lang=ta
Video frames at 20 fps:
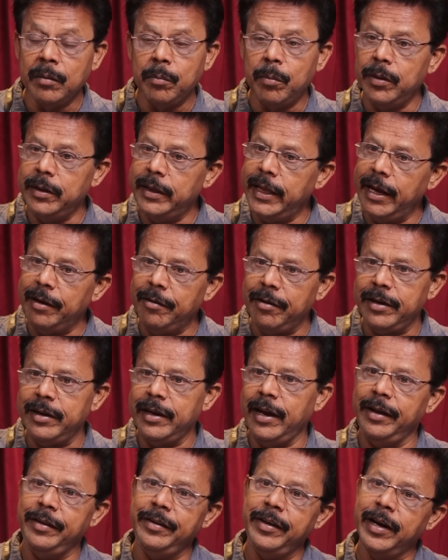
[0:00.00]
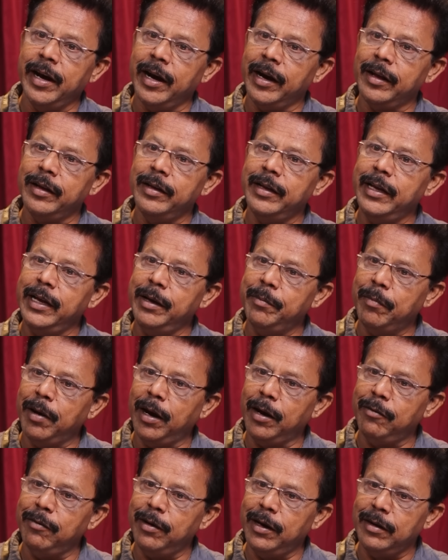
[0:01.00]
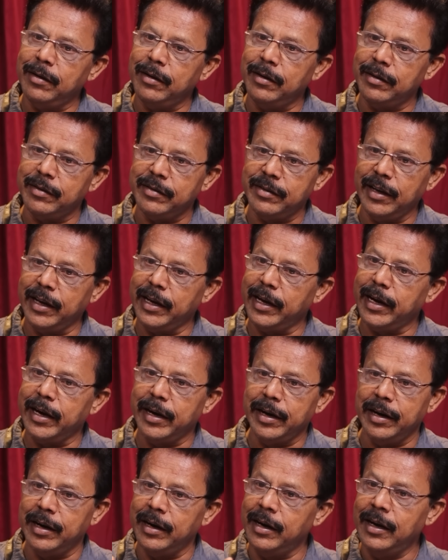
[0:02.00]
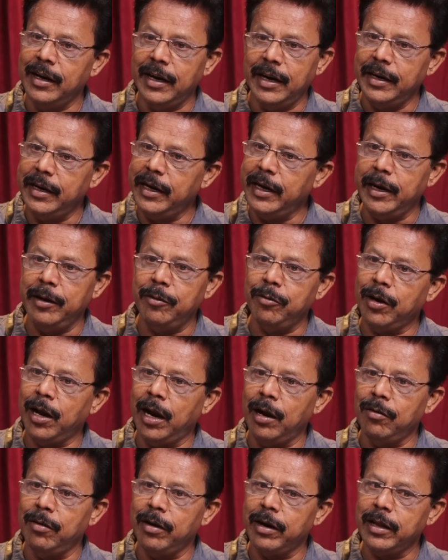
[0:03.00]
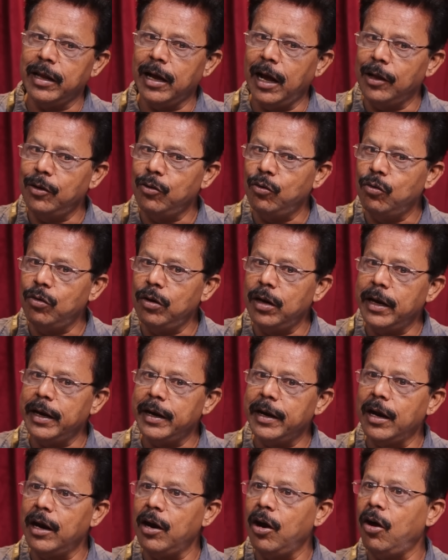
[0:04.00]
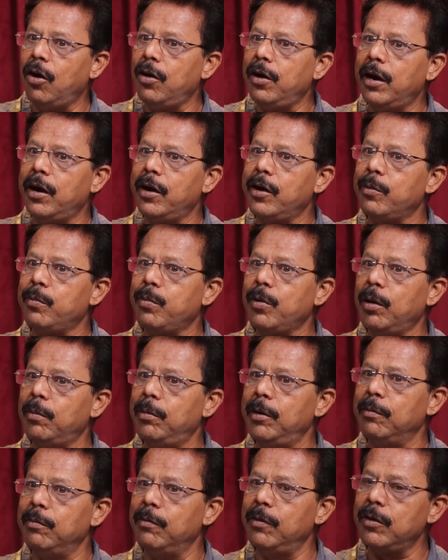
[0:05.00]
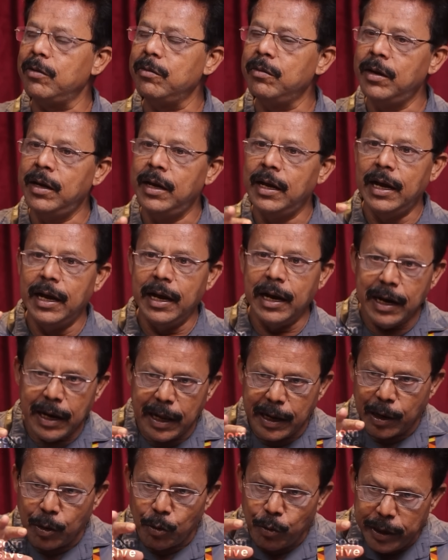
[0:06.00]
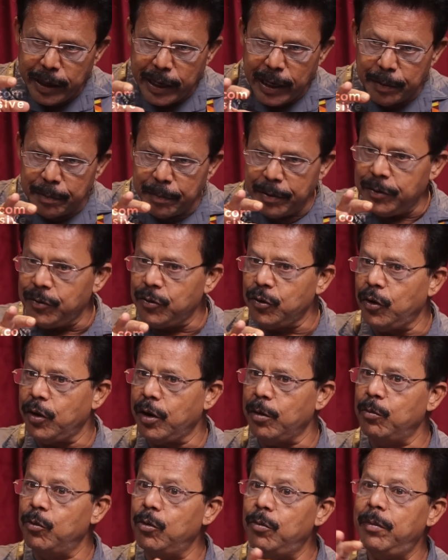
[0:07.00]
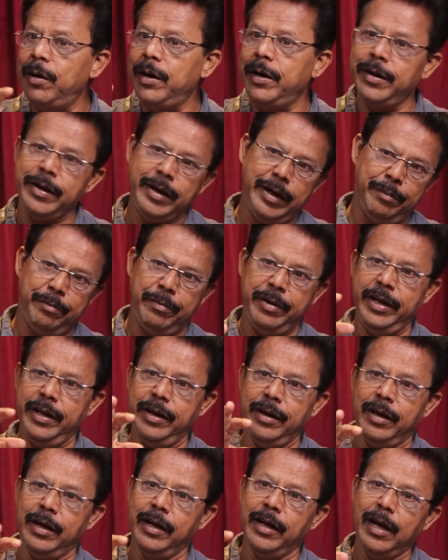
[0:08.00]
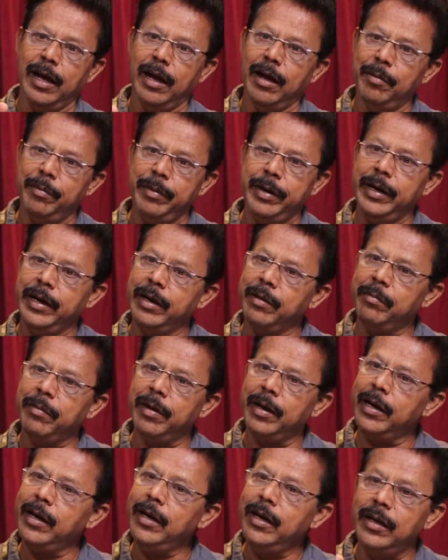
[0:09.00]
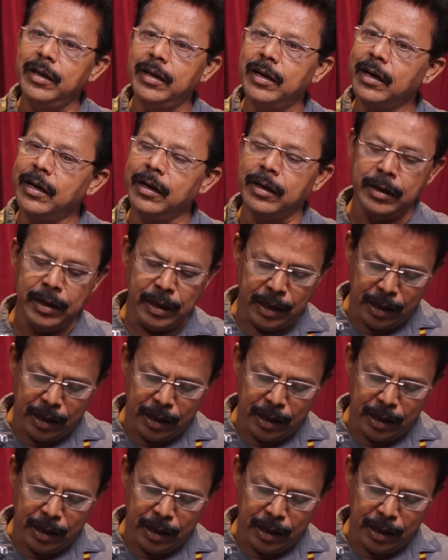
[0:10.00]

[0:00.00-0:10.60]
இப்போ தேவர் ஜெயந்தி நடக்குது இம்மானுவேல் சேகரன் நினைவு நாள் வருது அதுக்குள்ளே என்ன லாண்ட் ஆர்டர் ப்ராப்ளம் வரும் இல்லை ரவுடி எலிமெண்ட்ஸோட மூமெண்ட்டு எப்படி இருக்குது அப்படின்ற மாதிரி இருக்குது